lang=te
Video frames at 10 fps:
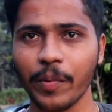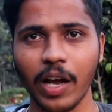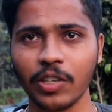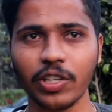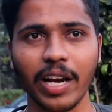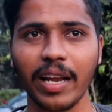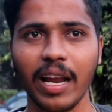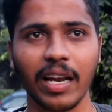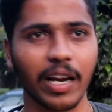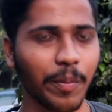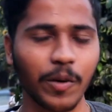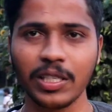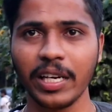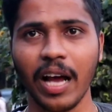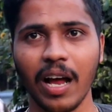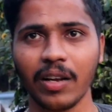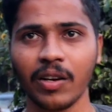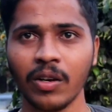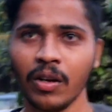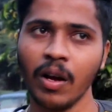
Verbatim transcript: ఇప్పుడు అర్జున్ కళ్యాణ్ లేడు ఇప్పుడు శ్రీహాను